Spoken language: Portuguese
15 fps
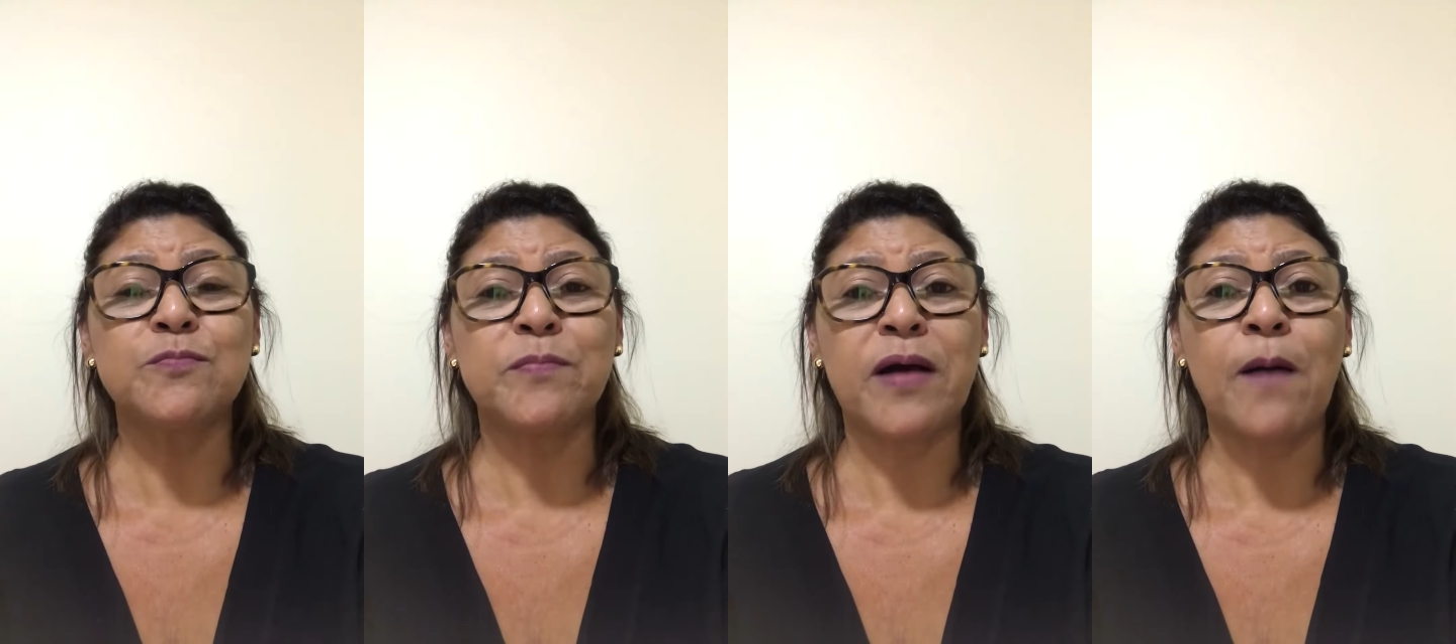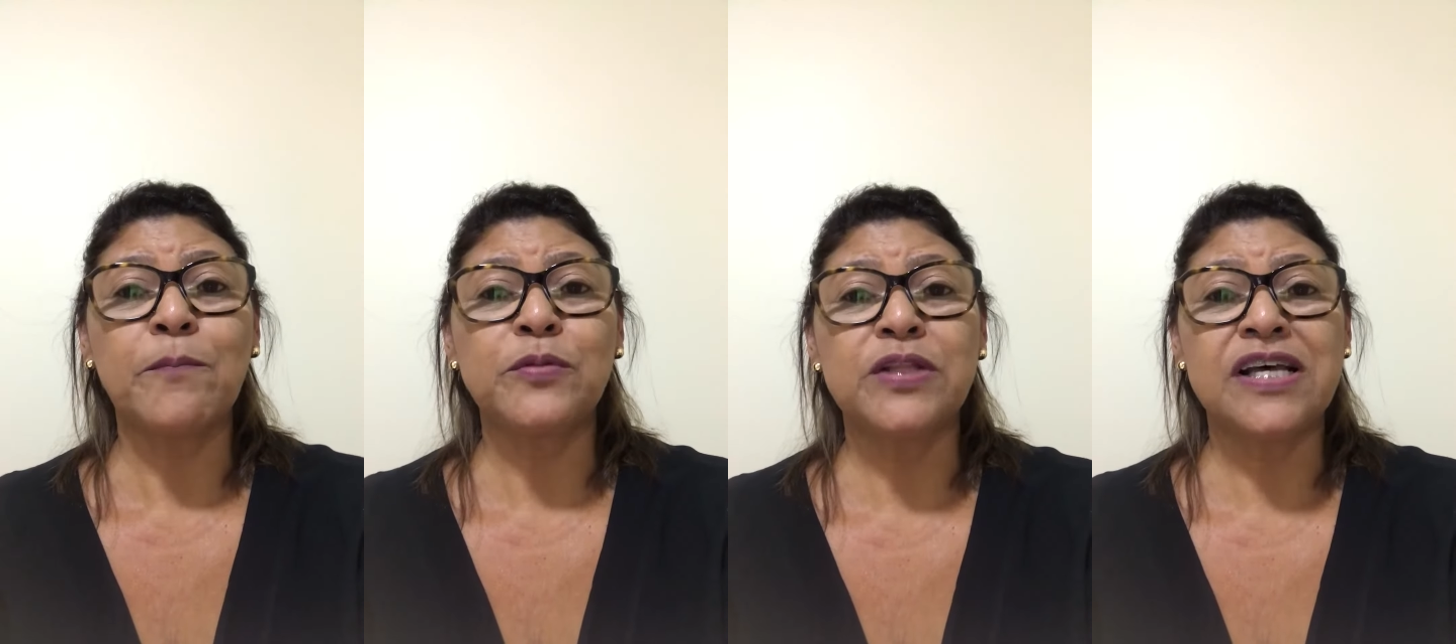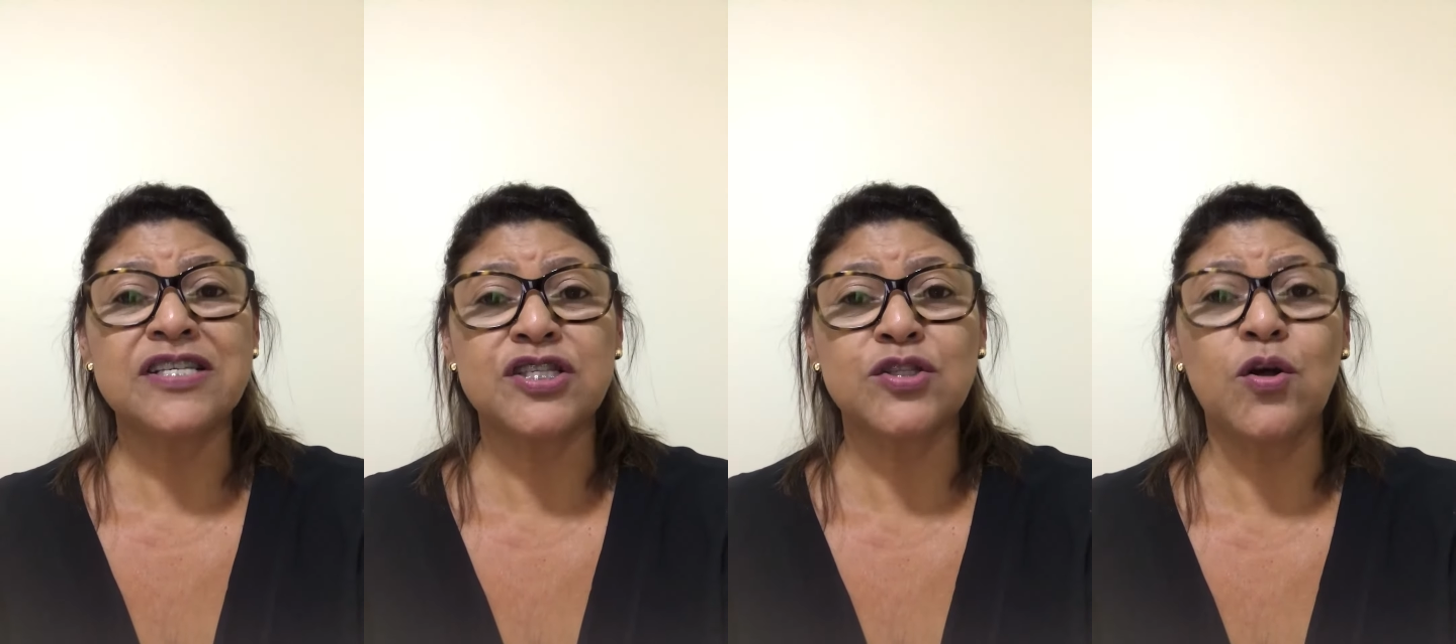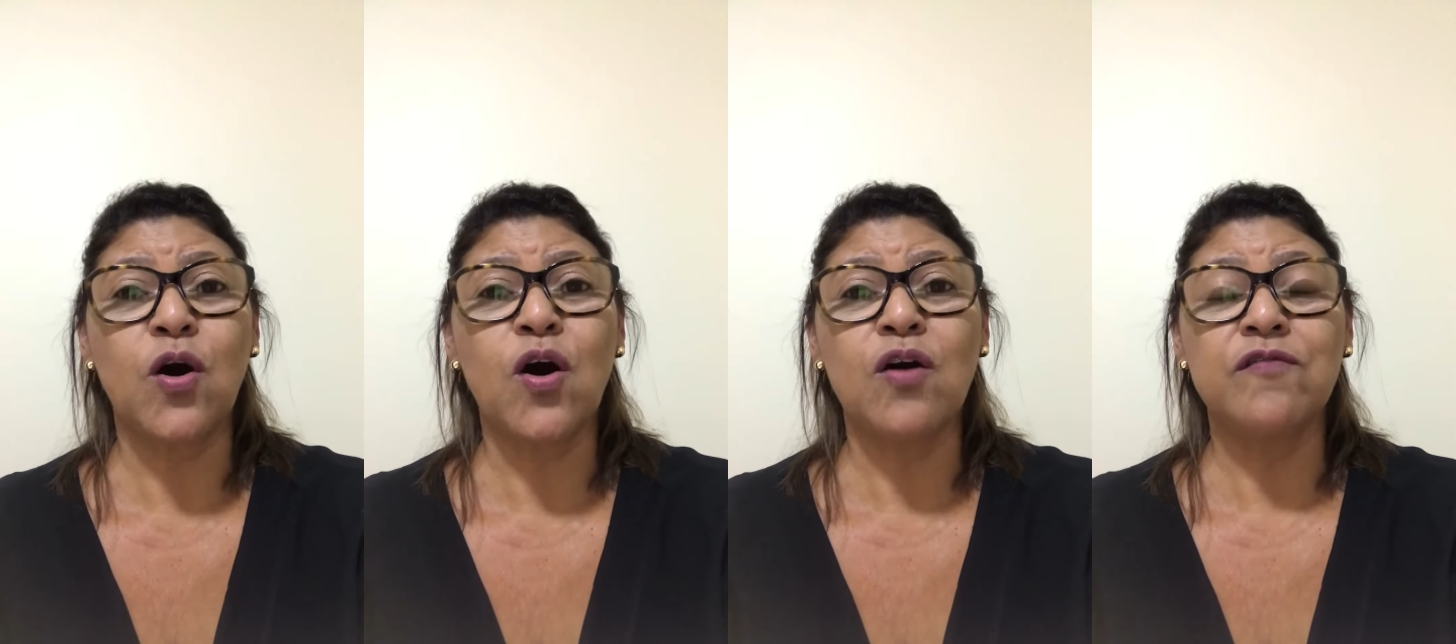do Papo das
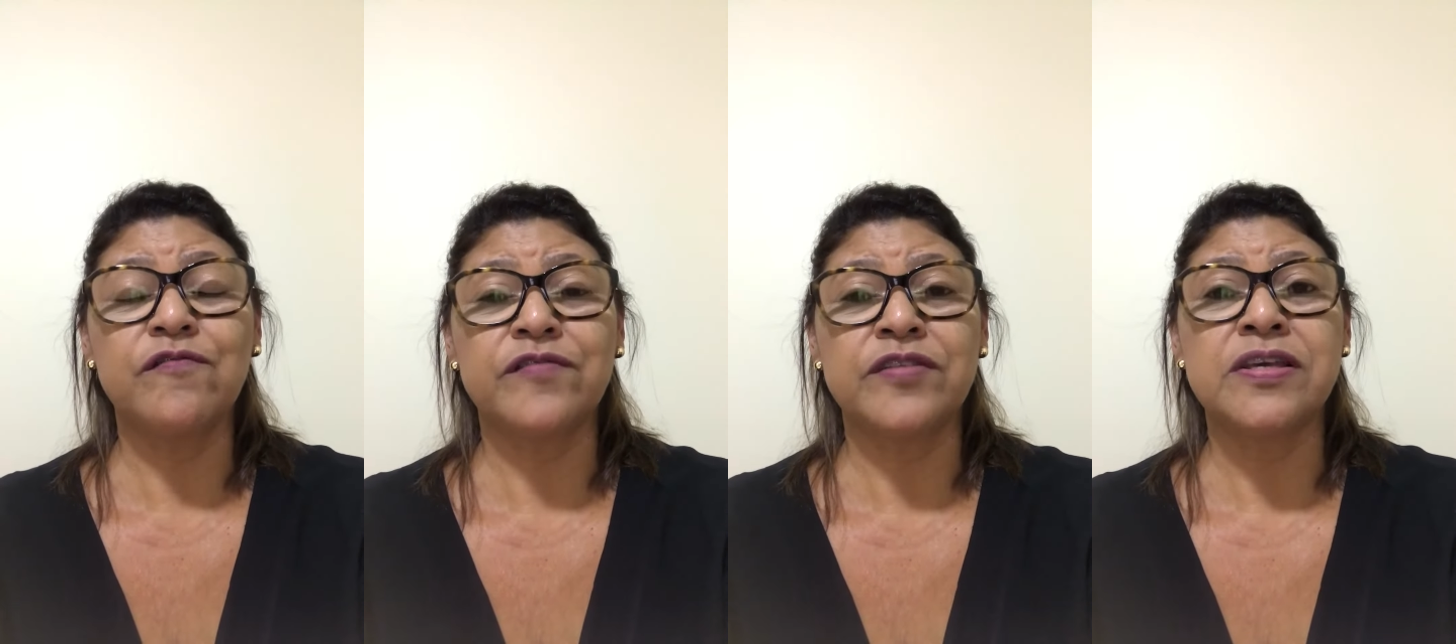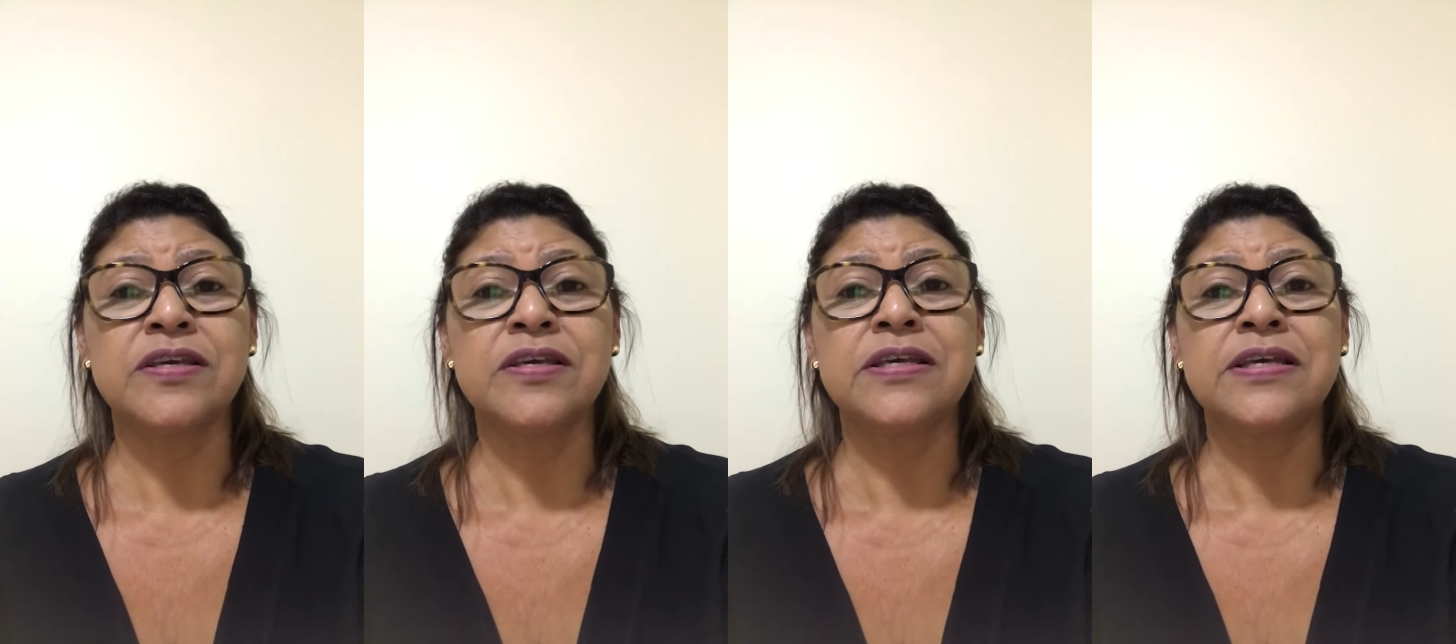Nove